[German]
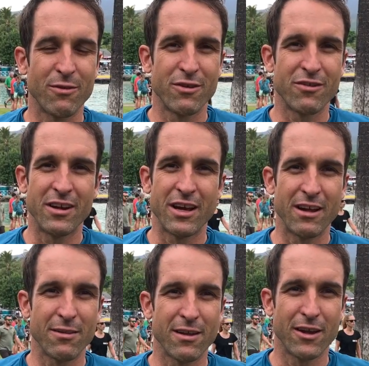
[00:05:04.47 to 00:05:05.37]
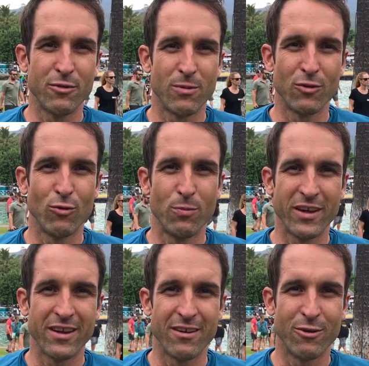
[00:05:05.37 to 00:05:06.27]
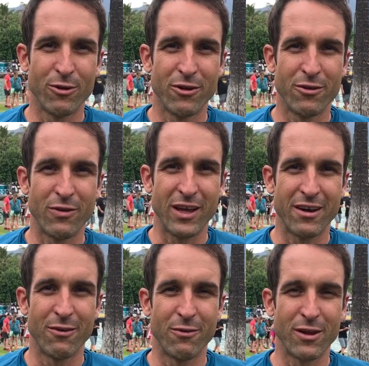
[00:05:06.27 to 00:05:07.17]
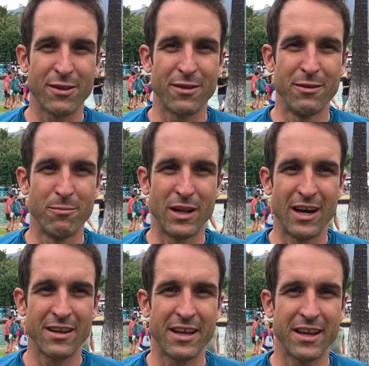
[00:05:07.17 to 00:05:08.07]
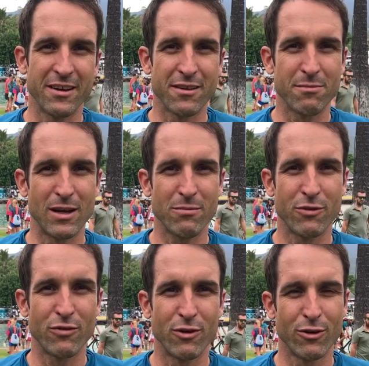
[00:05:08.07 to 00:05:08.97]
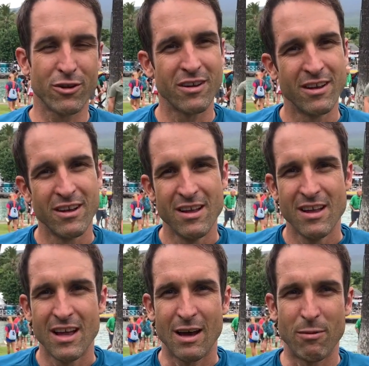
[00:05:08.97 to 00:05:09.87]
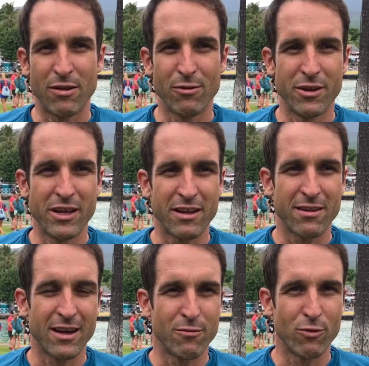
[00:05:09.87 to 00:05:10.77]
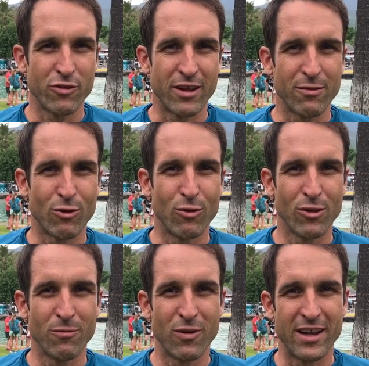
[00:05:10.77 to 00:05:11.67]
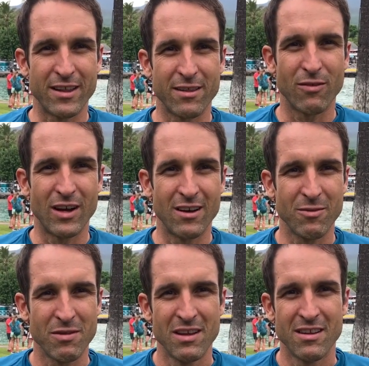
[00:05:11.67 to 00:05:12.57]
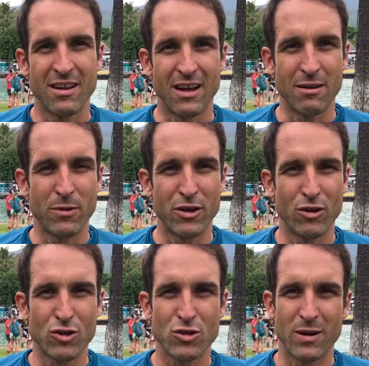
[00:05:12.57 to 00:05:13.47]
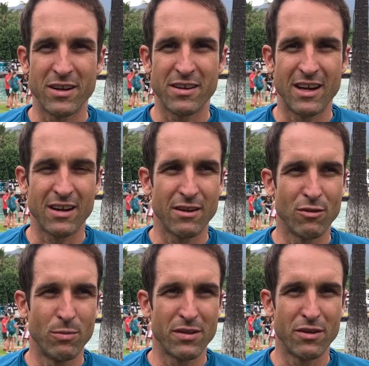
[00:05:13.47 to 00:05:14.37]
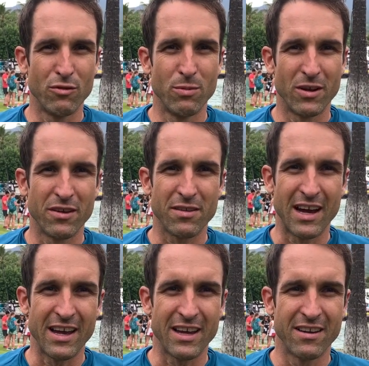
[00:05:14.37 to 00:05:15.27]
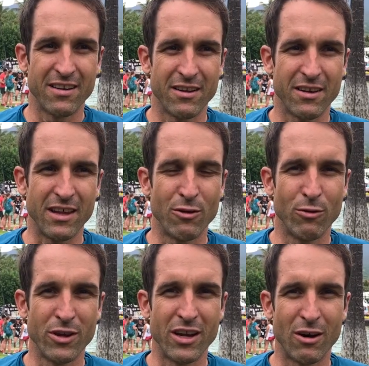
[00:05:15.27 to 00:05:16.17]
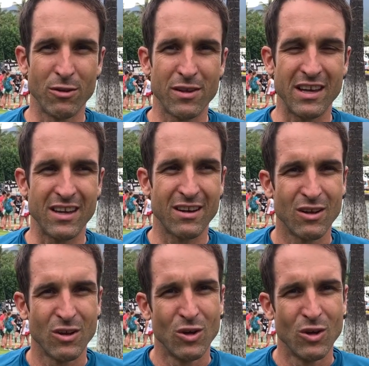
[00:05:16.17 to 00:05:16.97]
wenn ich hier die ganze Zeit über Doping und wer was nimmt nachdenke, das macht mich verrückt. Aber so in der Zeit, wo ich jetzt vor kurzem verletzt war, da hat man dann auch schon mal Gedanken, die so ein bisschen über das eigene Ego hinausgehen.